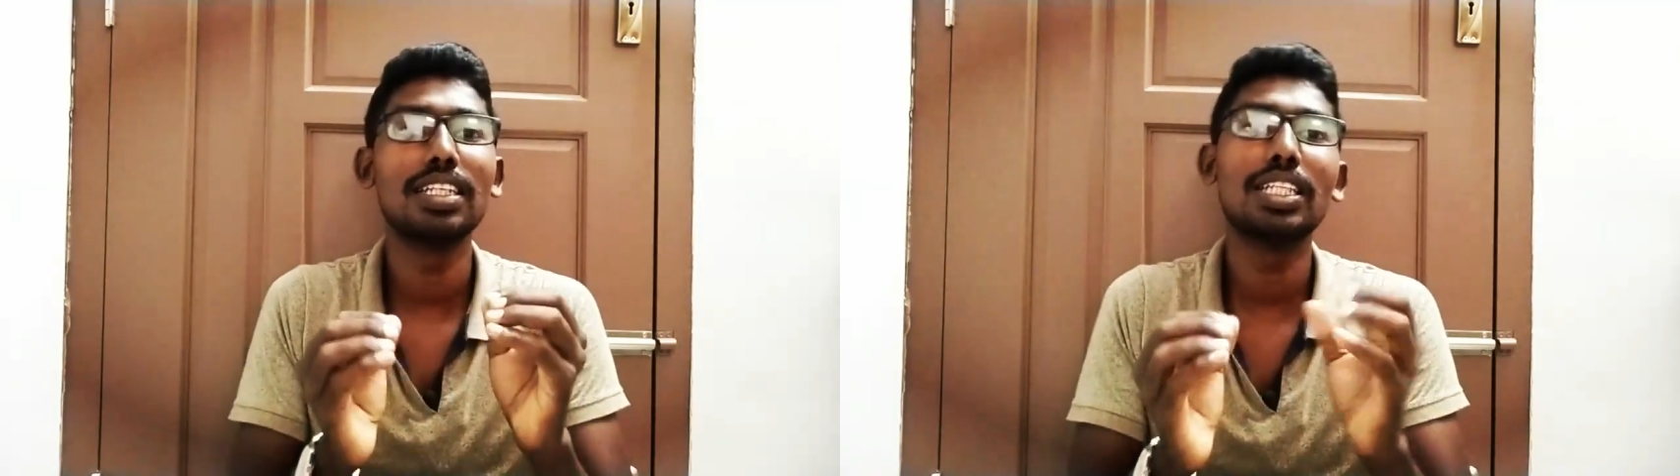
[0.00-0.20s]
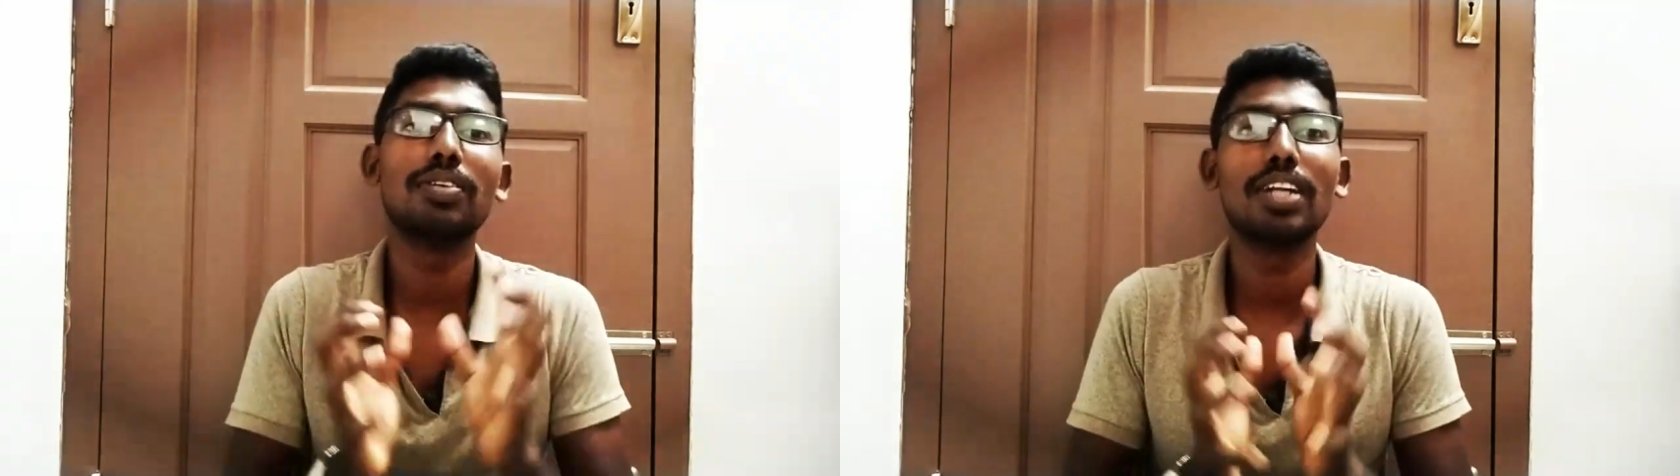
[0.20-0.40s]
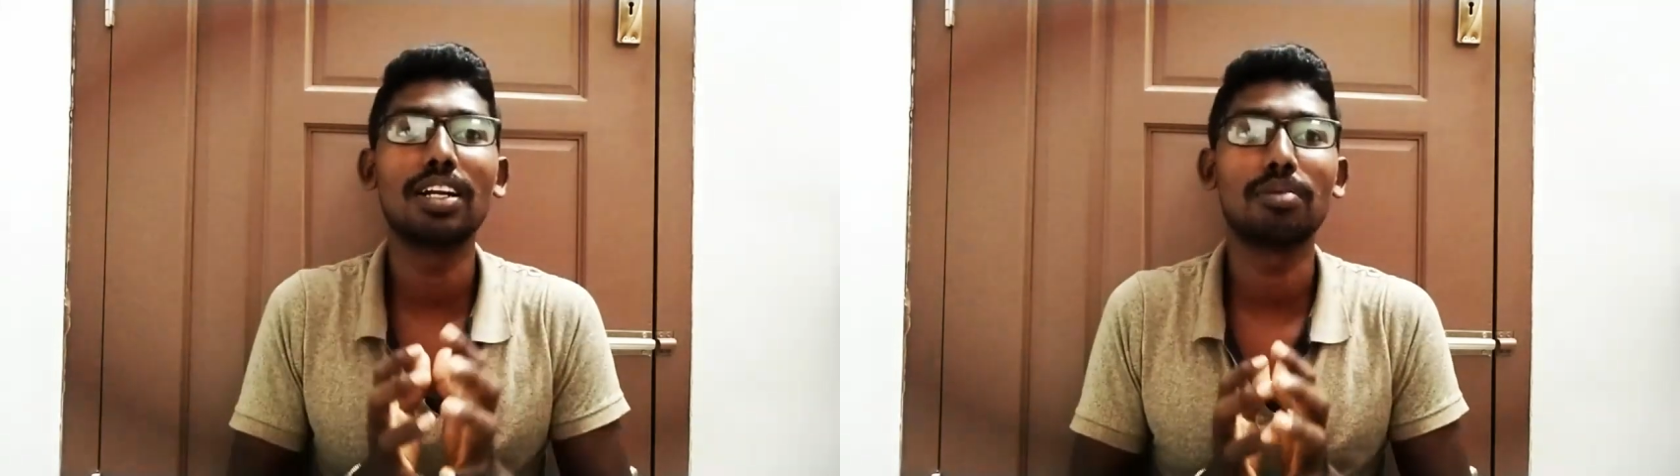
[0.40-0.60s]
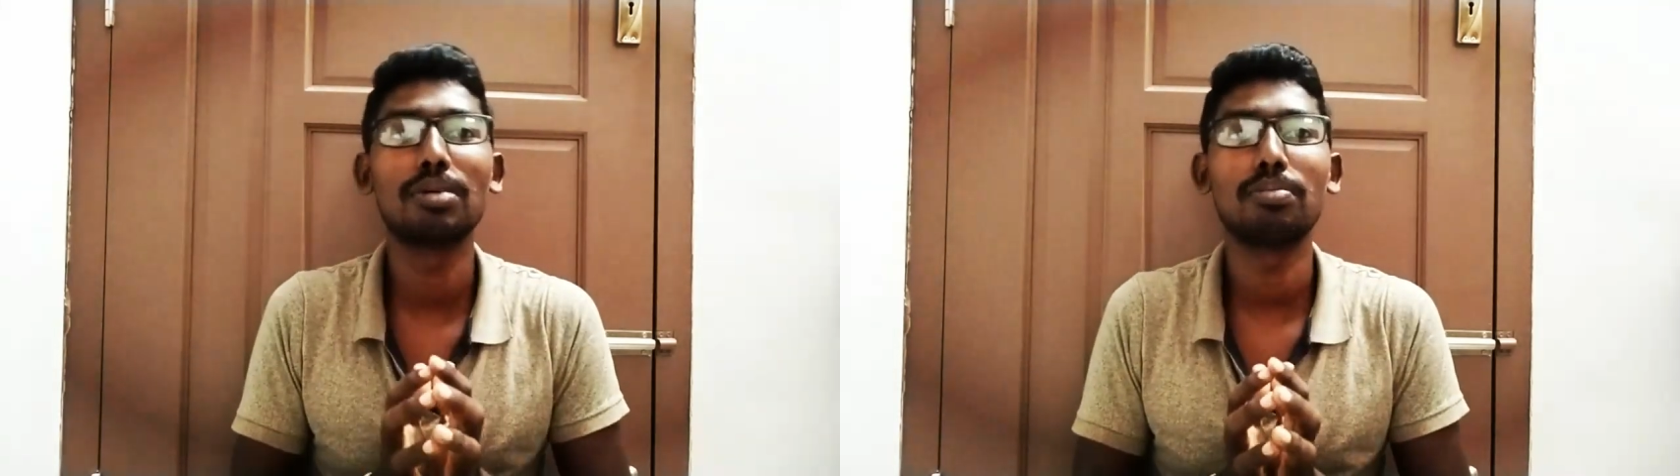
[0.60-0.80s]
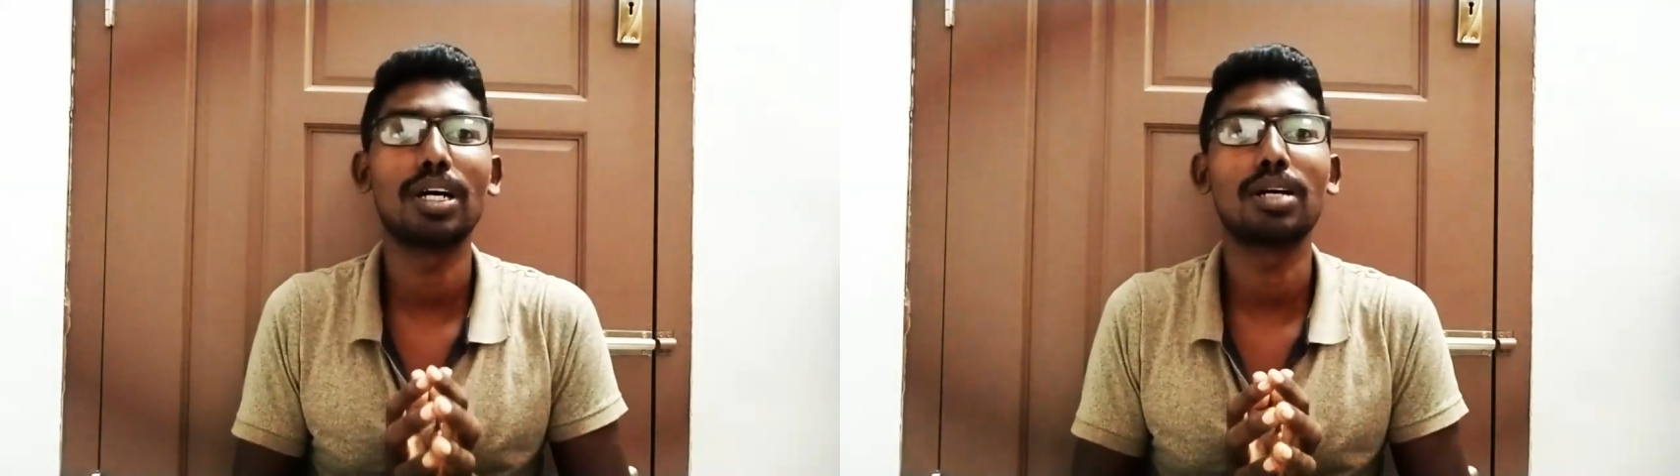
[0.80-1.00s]
இந்த வீடியோவில் நம்ம
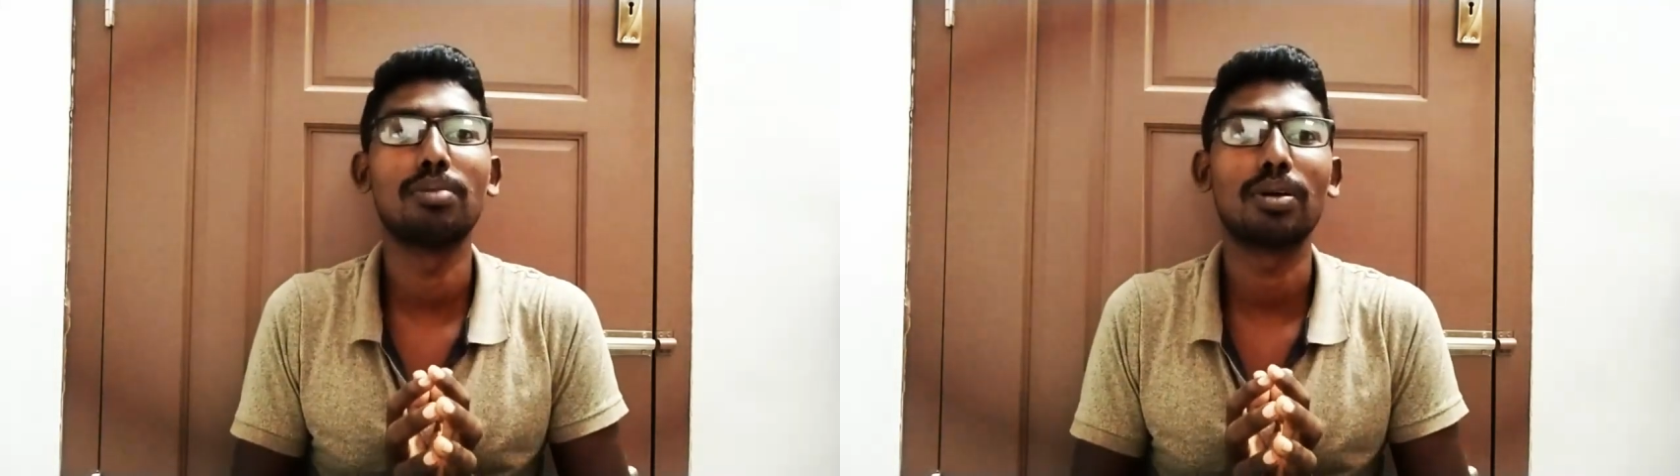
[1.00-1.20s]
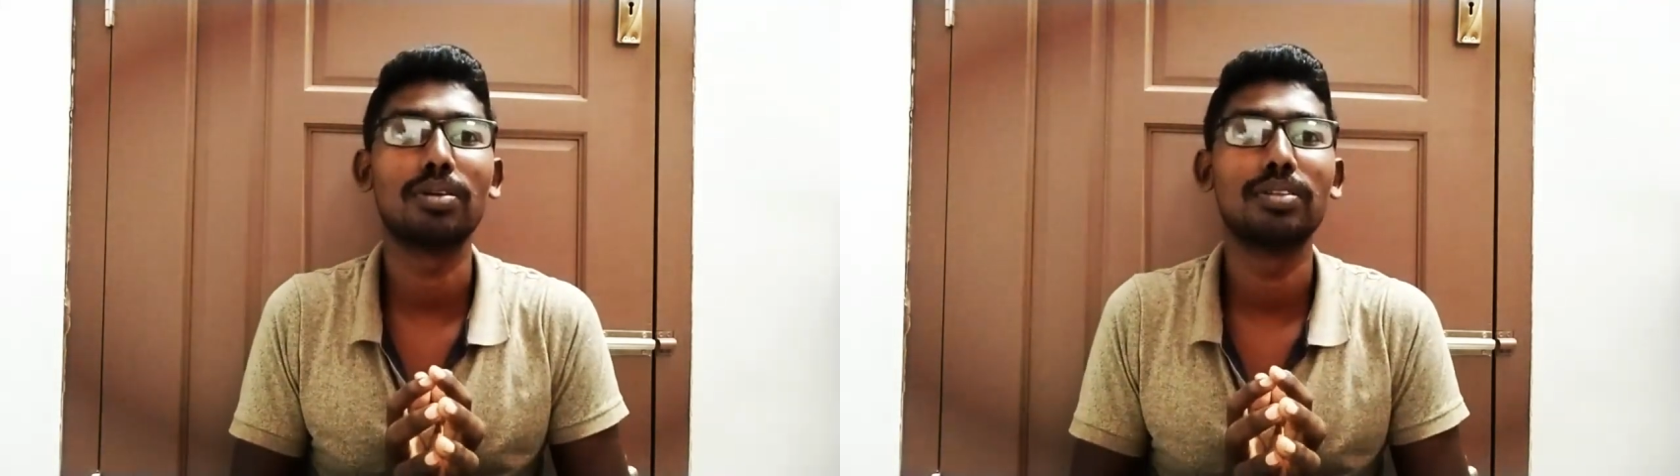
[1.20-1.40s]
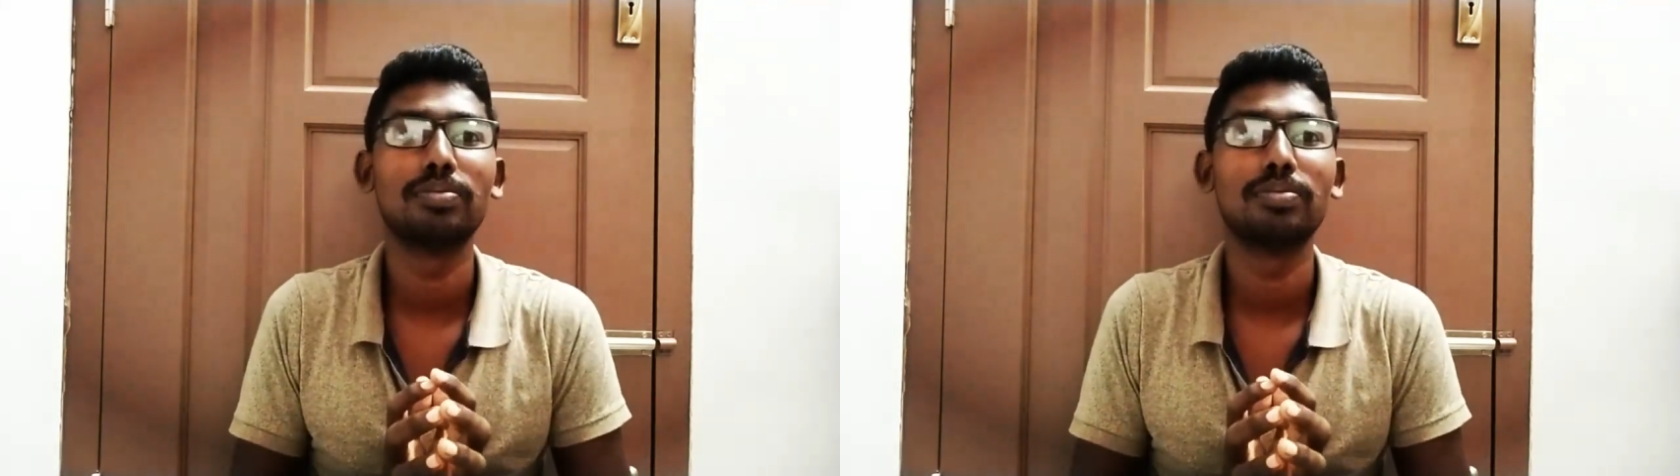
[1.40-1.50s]
பார்க்க போகிறோம்